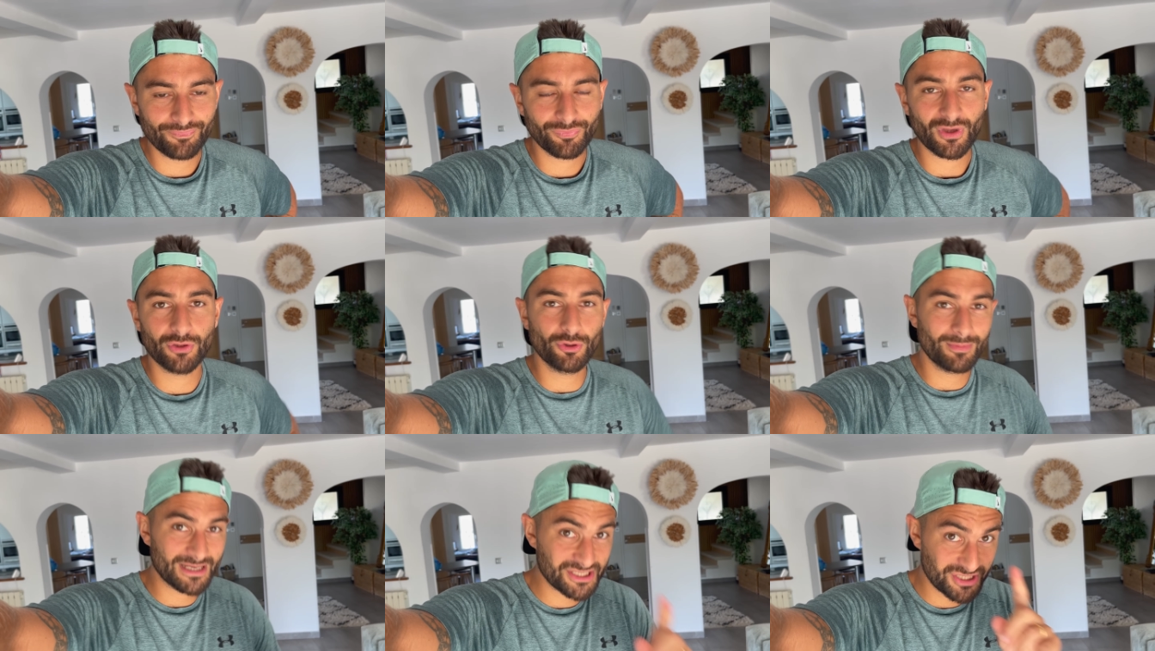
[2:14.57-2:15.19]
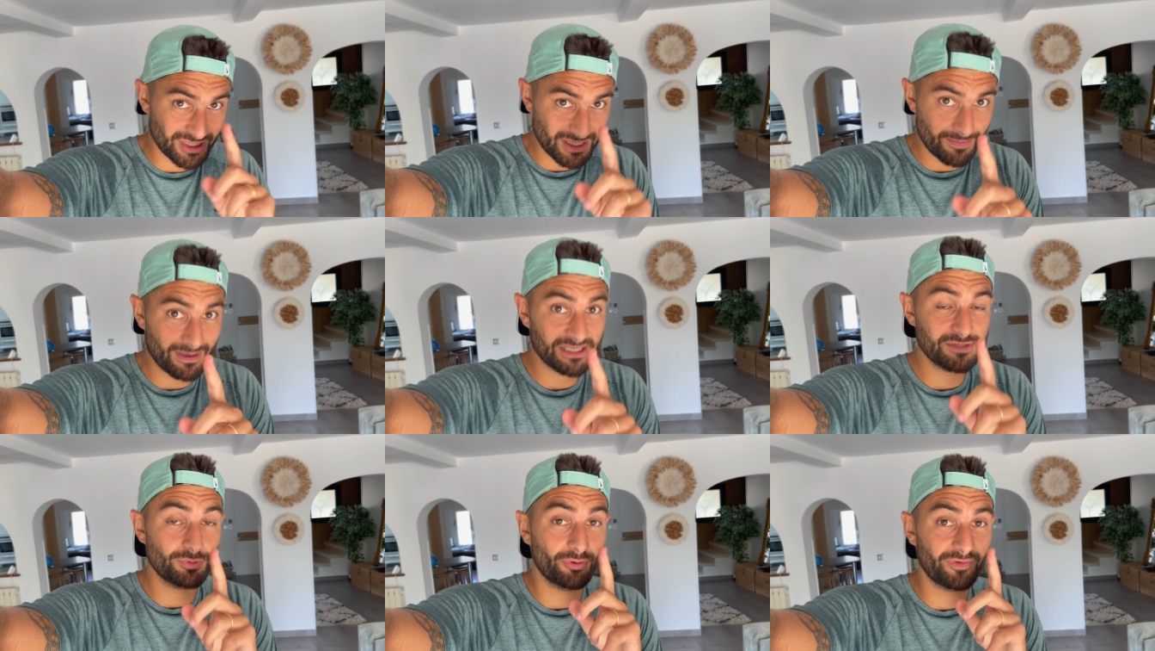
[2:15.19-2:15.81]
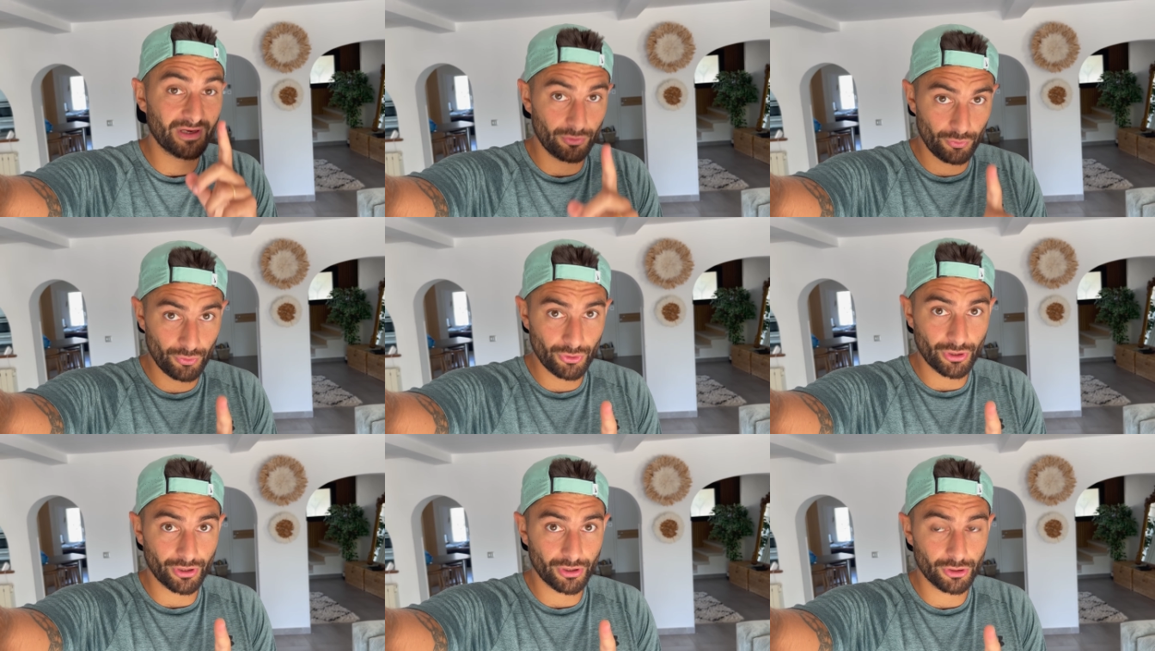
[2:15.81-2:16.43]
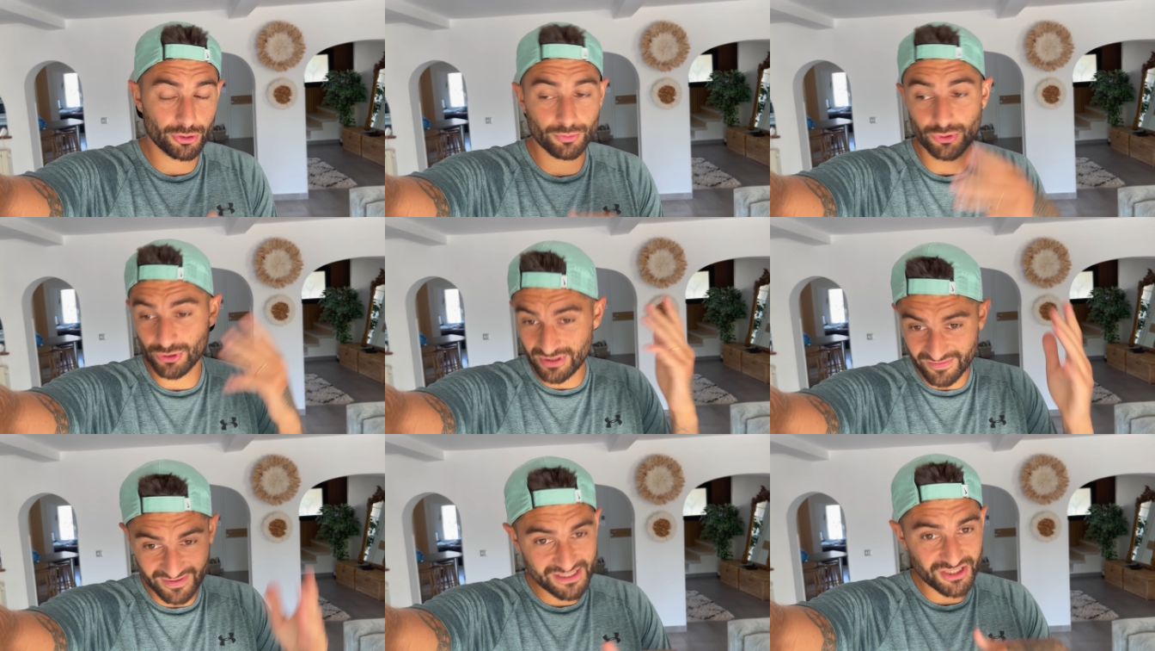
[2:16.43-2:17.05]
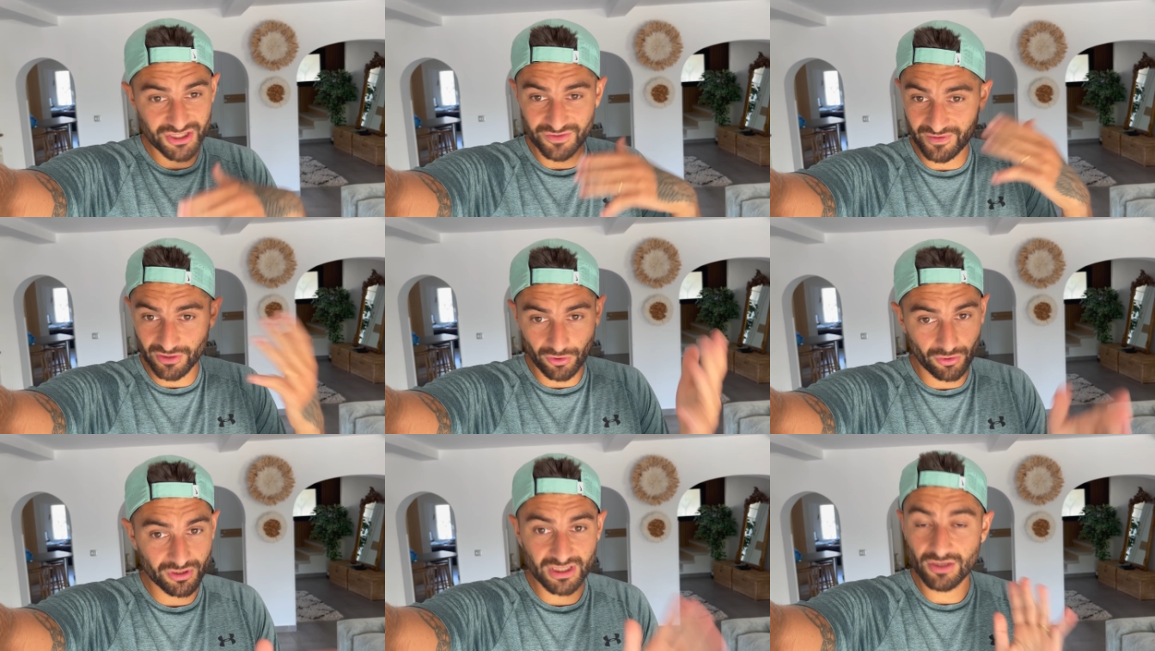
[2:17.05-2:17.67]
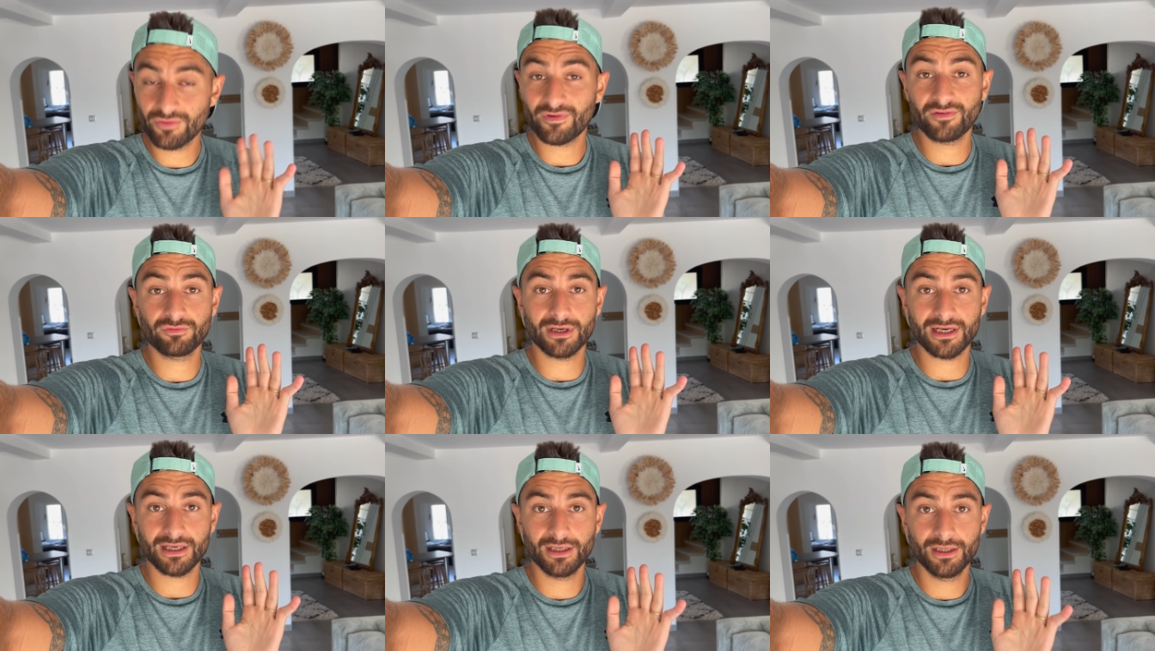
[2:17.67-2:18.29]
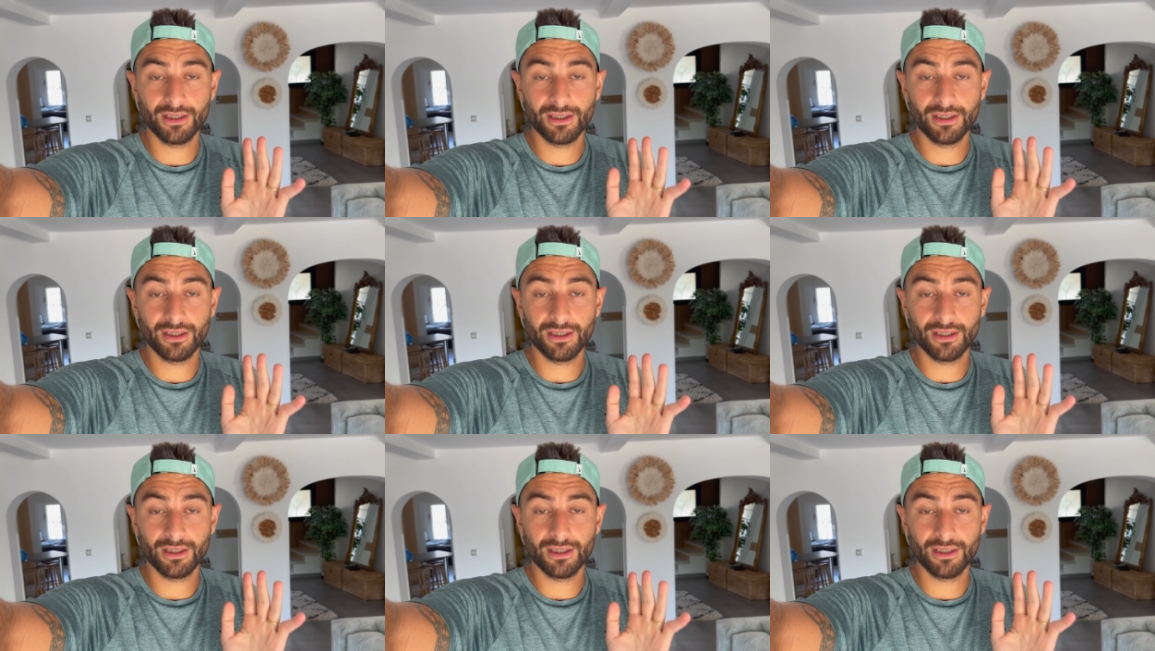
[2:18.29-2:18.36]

De base, j'étais parti pour faire une heure. Je me suis dit, vas-y, j'y vais tranquille, on va voir.